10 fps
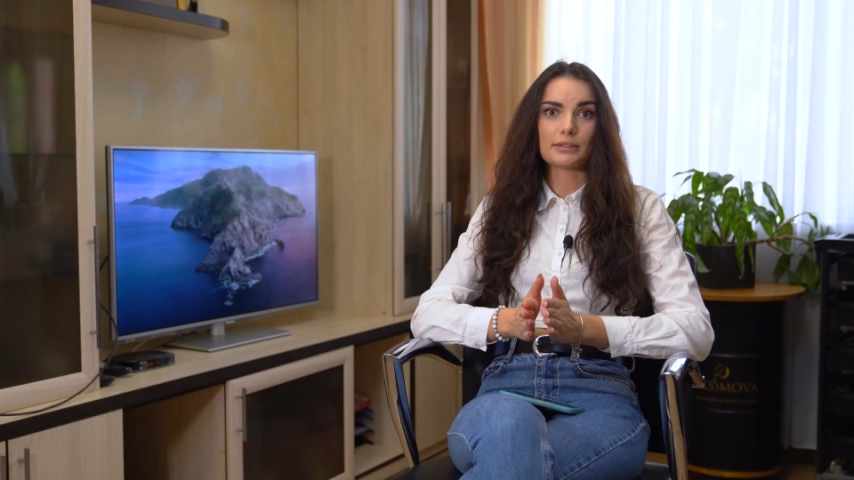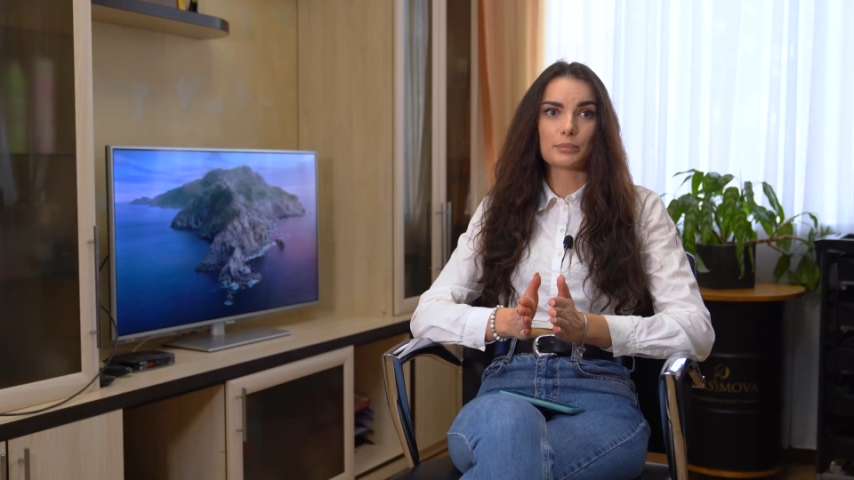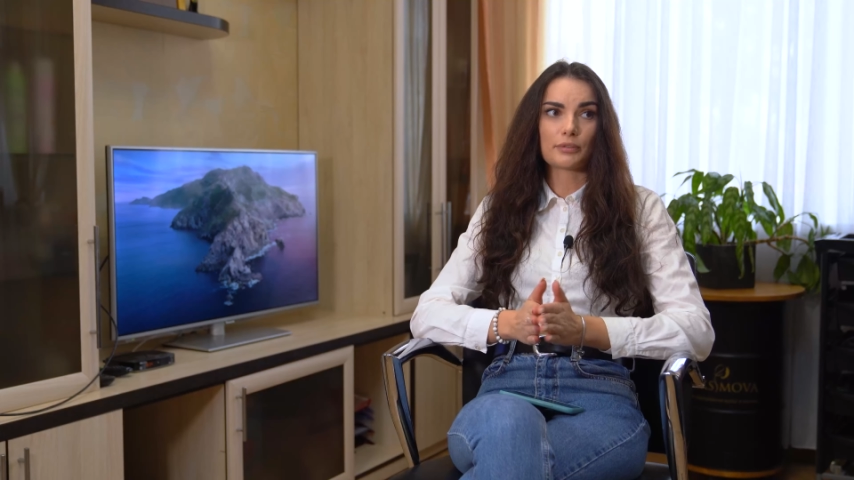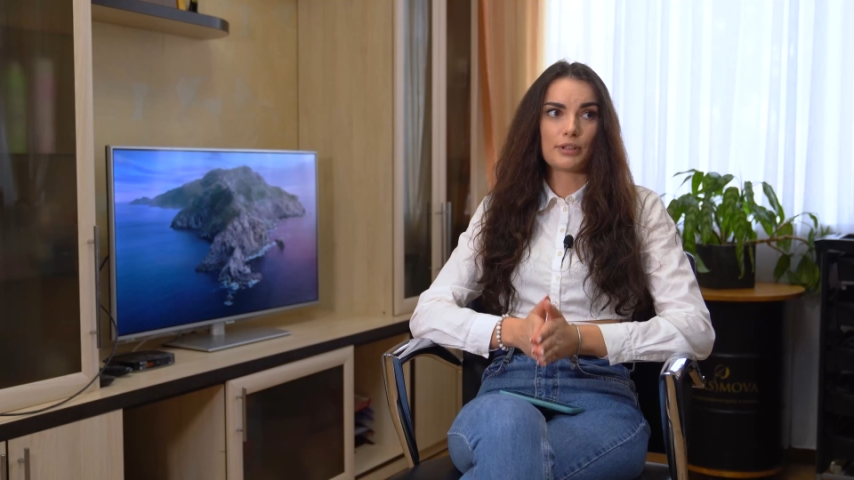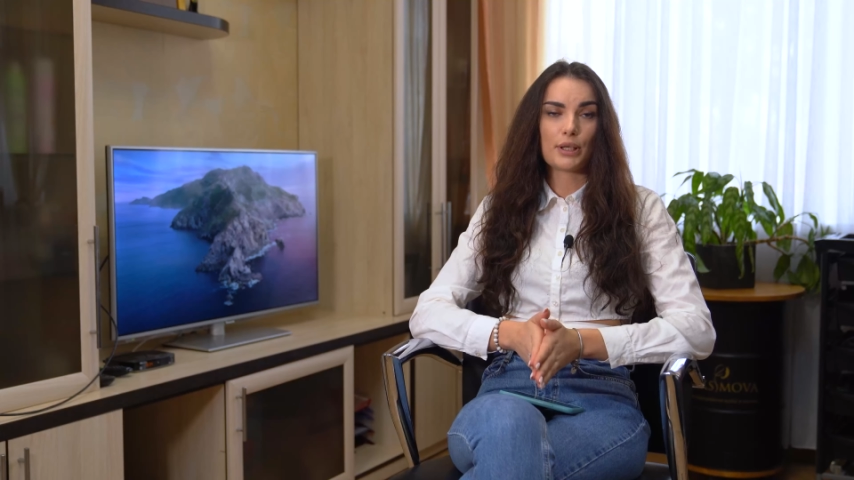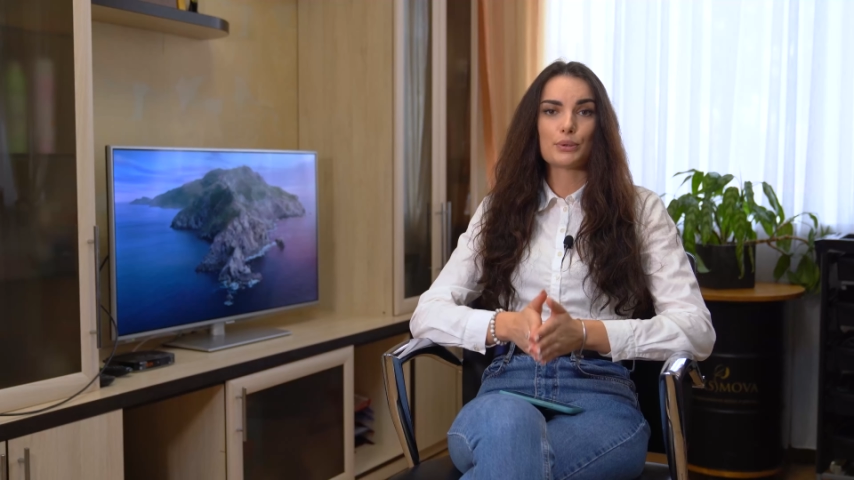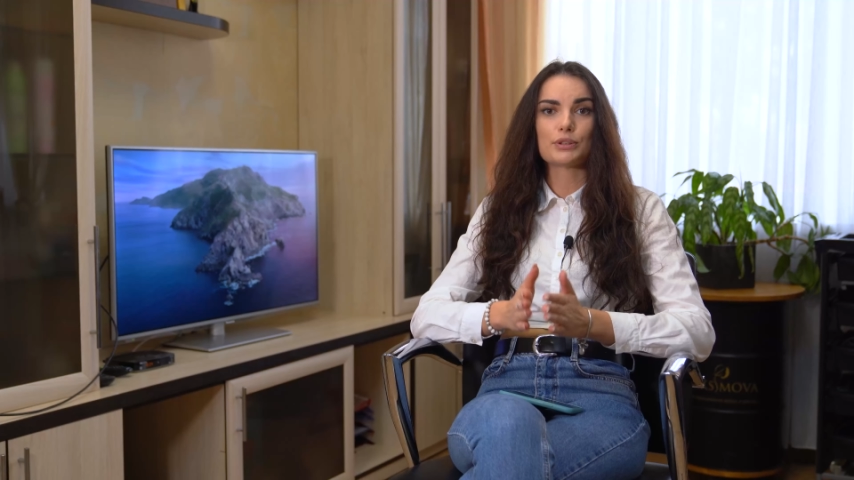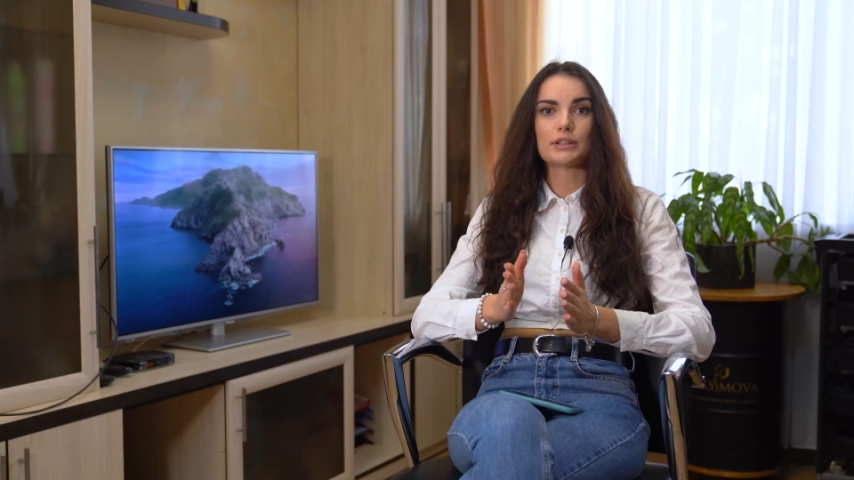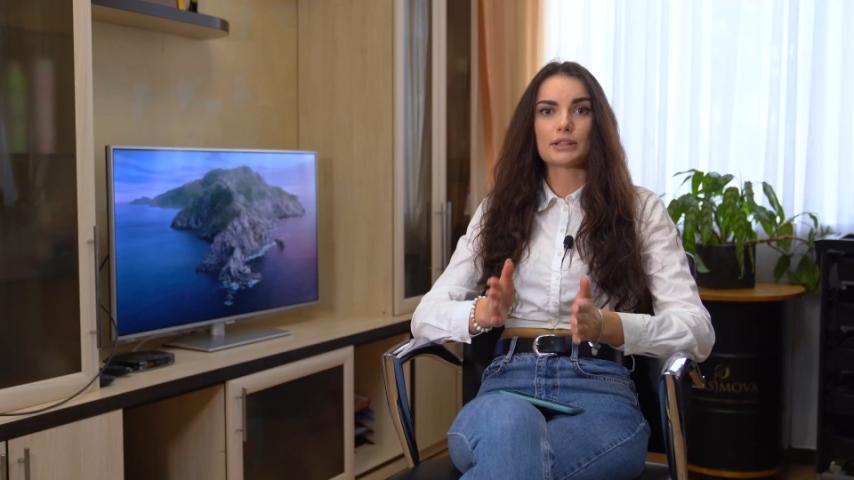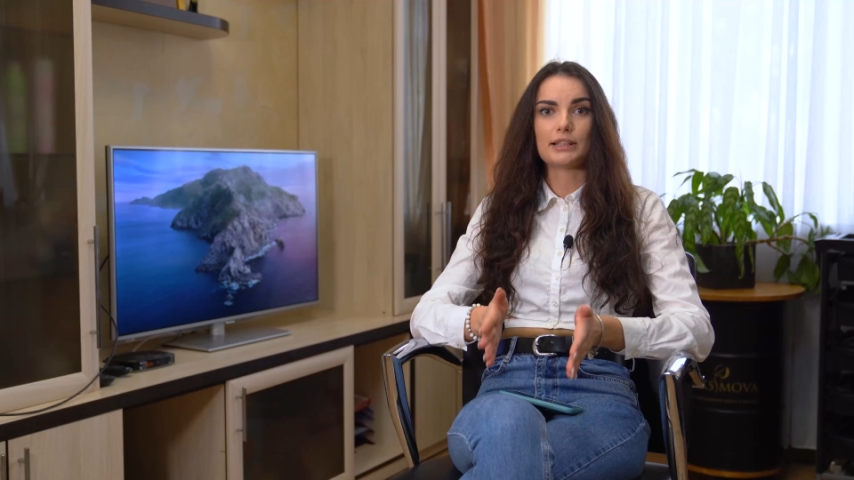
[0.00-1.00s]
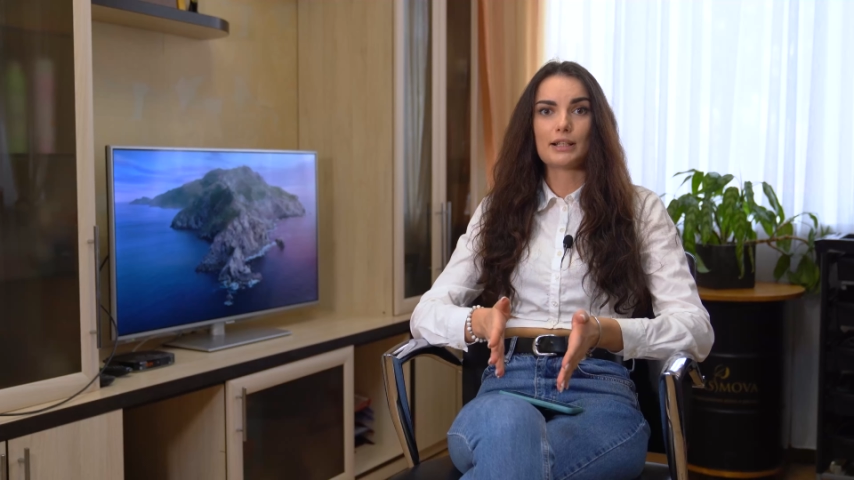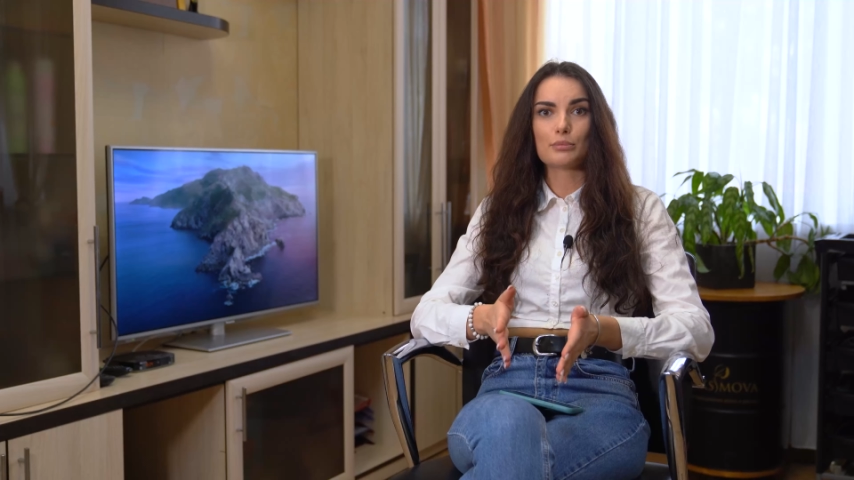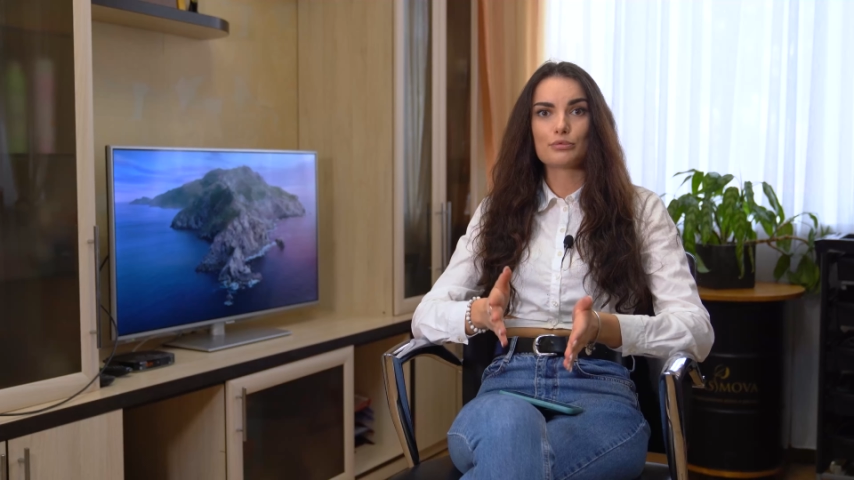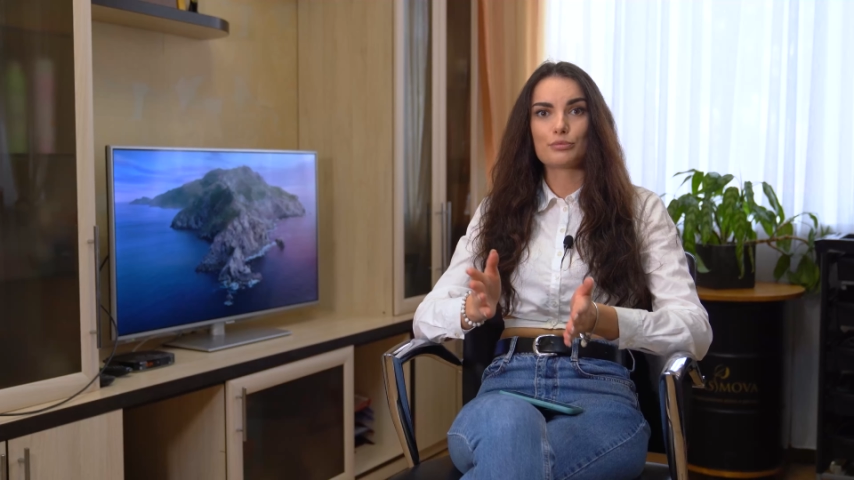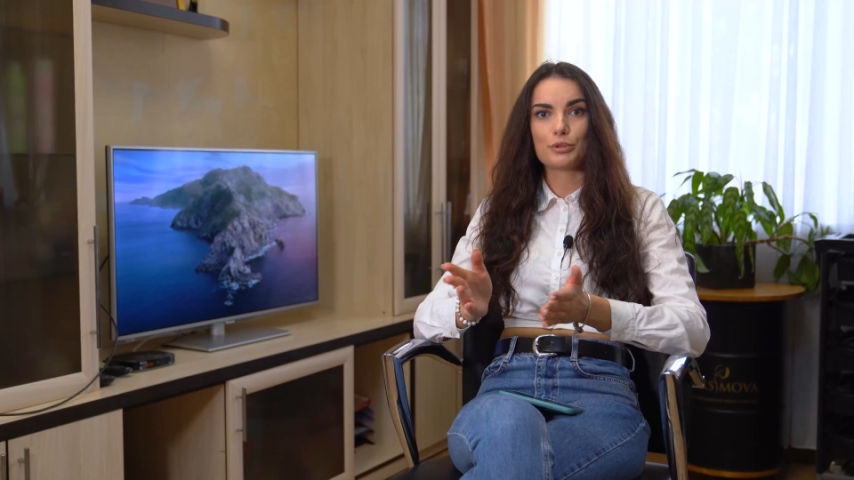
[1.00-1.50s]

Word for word: отправляются к нам в